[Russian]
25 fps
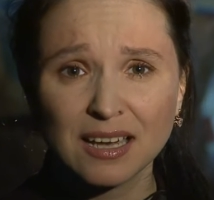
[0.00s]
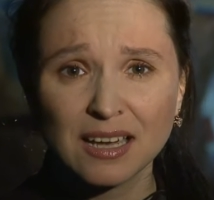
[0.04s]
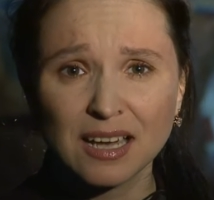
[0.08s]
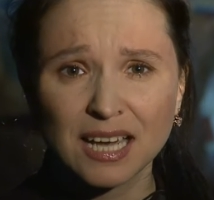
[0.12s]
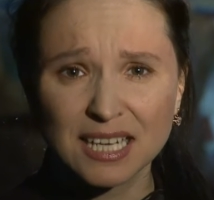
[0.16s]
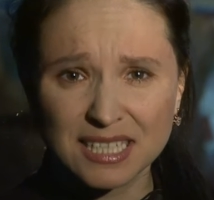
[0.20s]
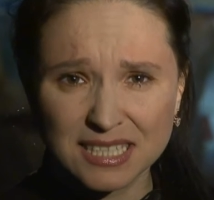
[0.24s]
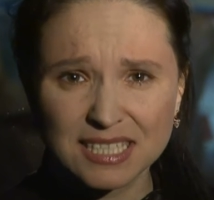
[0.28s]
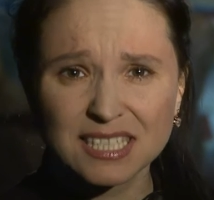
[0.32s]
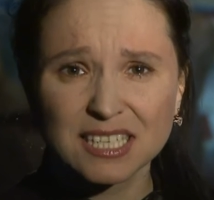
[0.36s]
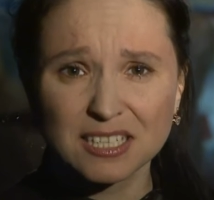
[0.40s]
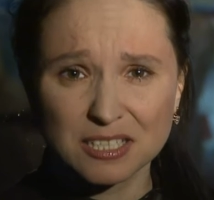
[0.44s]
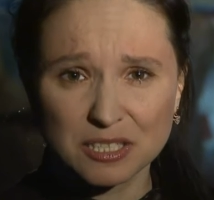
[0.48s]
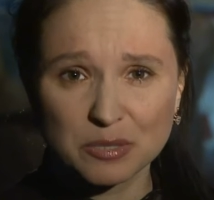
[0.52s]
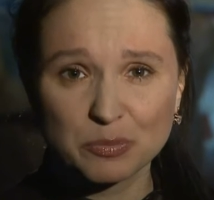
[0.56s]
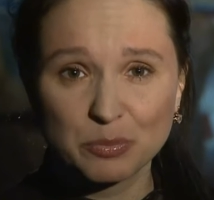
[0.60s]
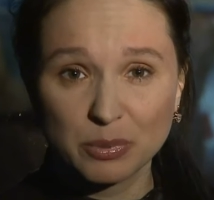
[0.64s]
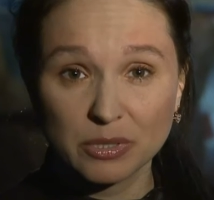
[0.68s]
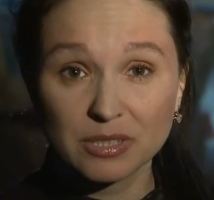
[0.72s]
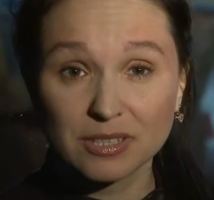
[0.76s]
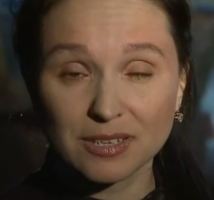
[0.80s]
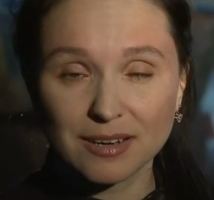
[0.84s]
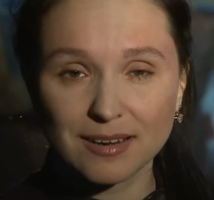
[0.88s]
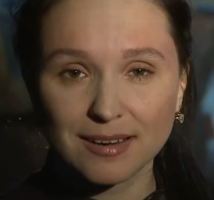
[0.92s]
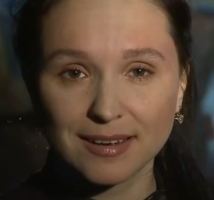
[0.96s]
Отец
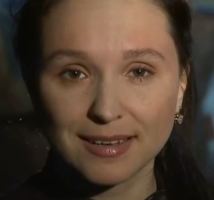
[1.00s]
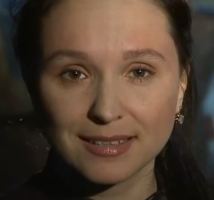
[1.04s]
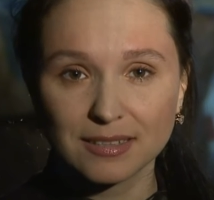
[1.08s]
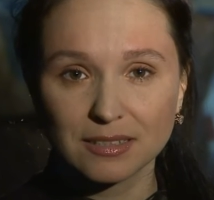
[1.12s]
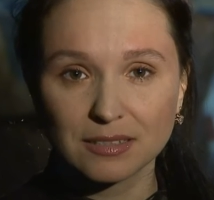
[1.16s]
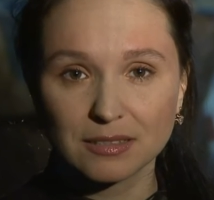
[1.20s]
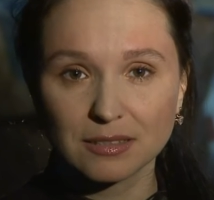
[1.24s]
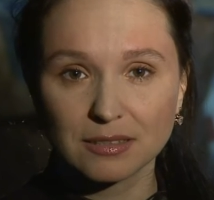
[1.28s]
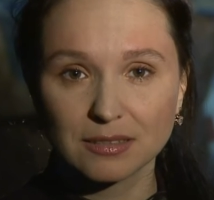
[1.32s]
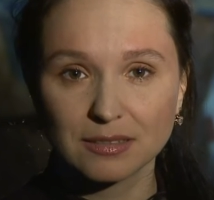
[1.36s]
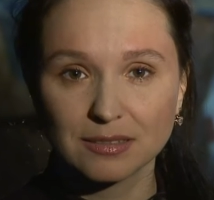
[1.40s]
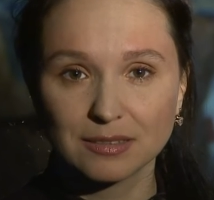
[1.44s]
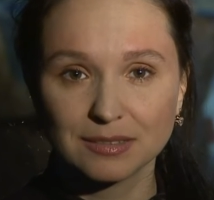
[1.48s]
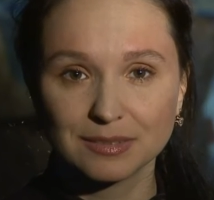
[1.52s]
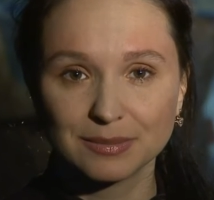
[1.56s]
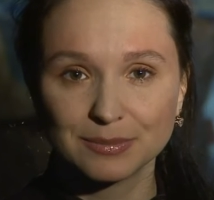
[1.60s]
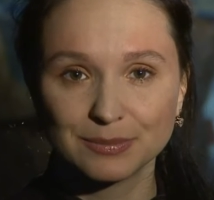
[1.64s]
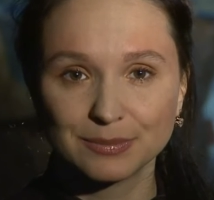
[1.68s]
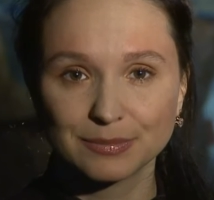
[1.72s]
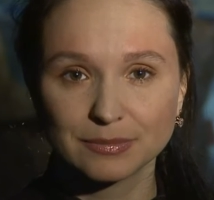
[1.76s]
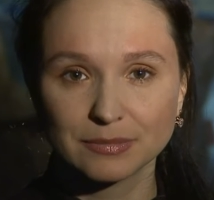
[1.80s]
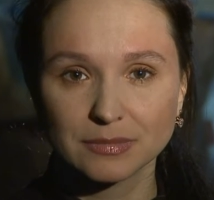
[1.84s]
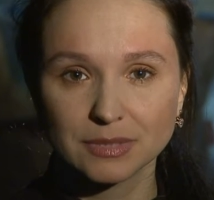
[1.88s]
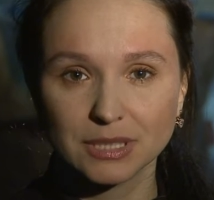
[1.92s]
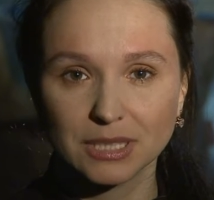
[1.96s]
был ранен
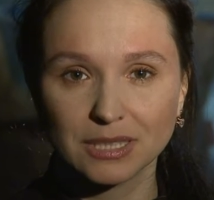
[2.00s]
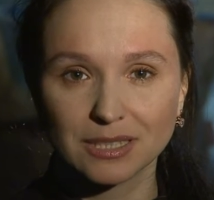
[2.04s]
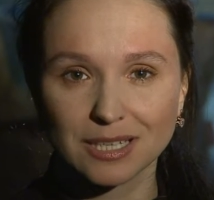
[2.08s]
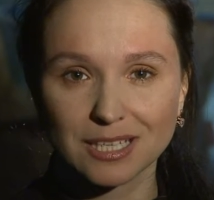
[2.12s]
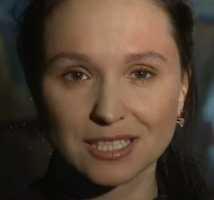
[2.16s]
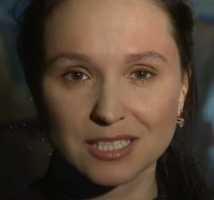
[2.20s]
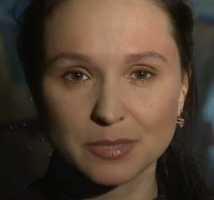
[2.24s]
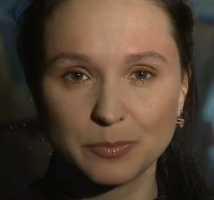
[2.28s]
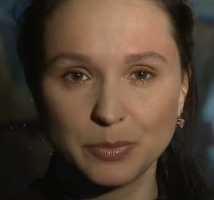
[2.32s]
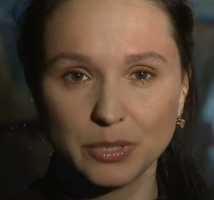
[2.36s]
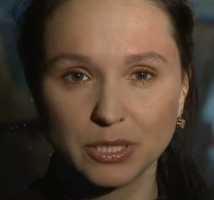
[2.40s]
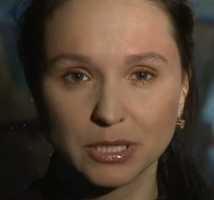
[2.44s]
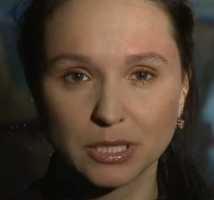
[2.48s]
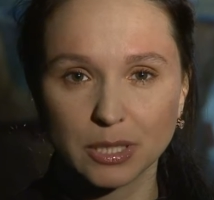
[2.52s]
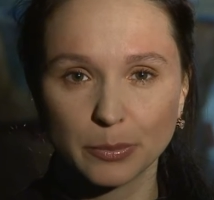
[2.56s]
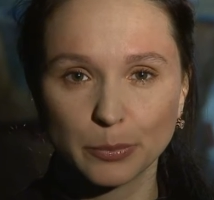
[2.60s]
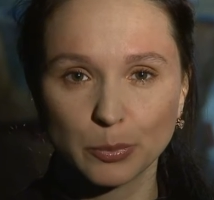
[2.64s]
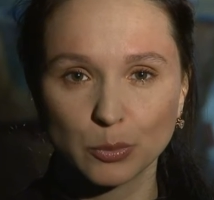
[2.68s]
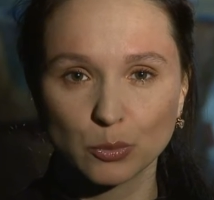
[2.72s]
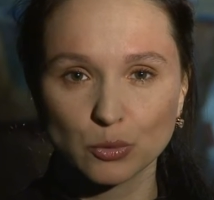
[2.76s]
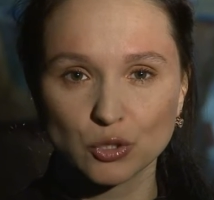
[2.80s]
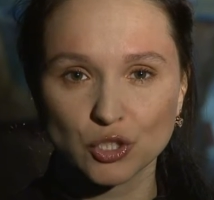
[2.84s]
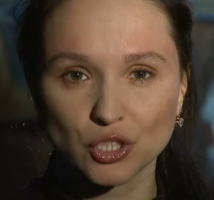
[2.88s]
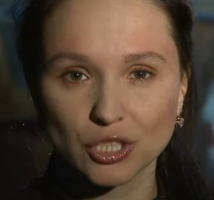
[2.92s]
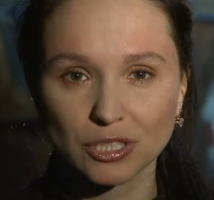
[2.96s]
и разбита
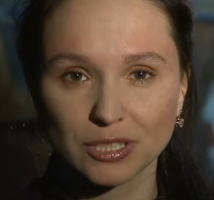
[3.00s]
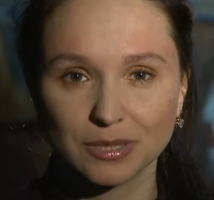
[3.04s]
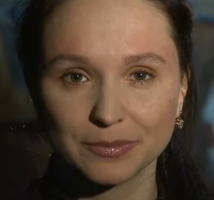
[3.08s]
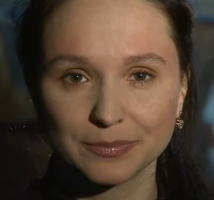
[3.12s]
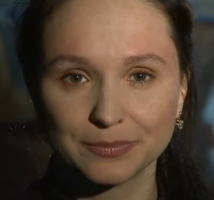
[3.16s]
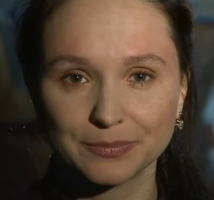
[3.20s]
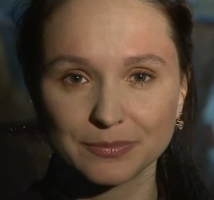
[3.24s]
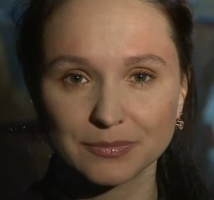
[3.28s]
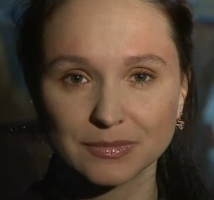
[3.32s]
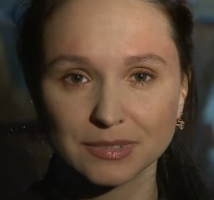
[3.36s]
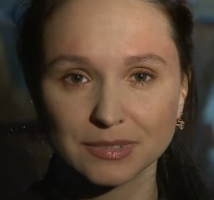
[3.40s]
пушка –